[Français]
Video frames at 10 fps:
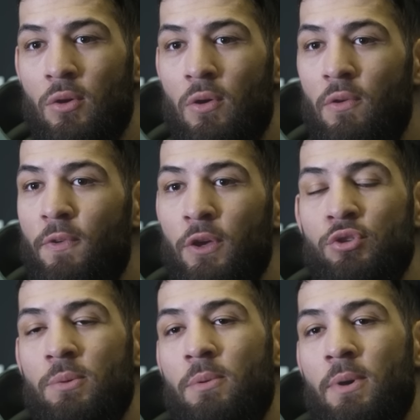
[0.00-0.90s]
On va faire
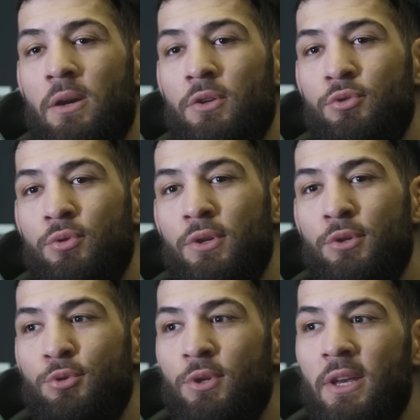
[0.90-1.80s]
du MMA. Je
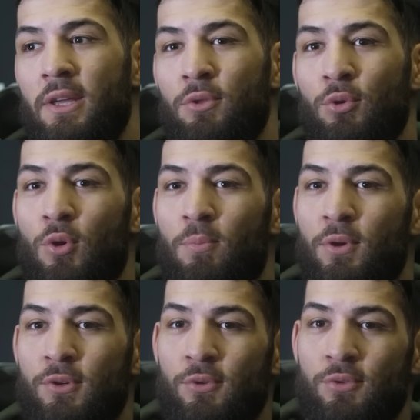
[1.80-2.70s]
suis, quelqu'un de
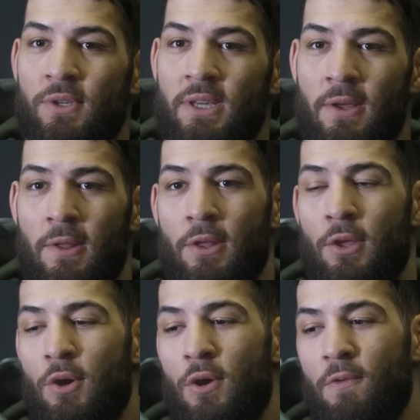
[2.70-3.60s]
complet aujourd'hui.
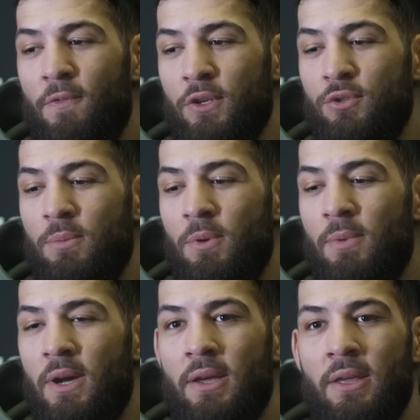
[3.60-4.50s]
On va faire du
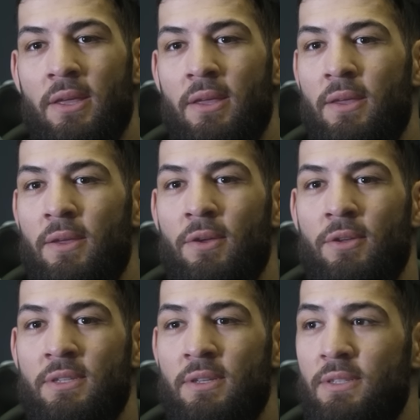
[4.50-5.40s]
MMA et
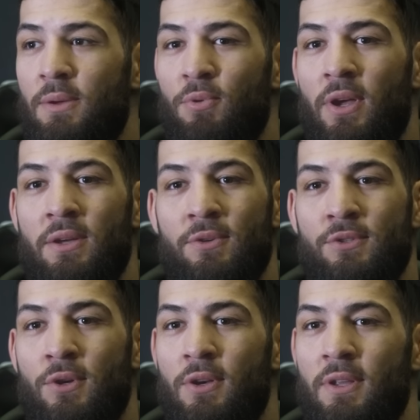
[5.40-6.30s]
ça, ça peut aller au
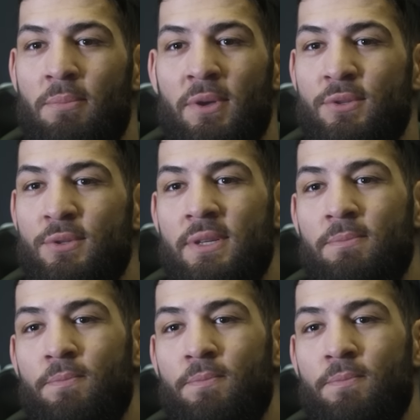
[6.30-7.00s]
sol, il n'y a pas de souci.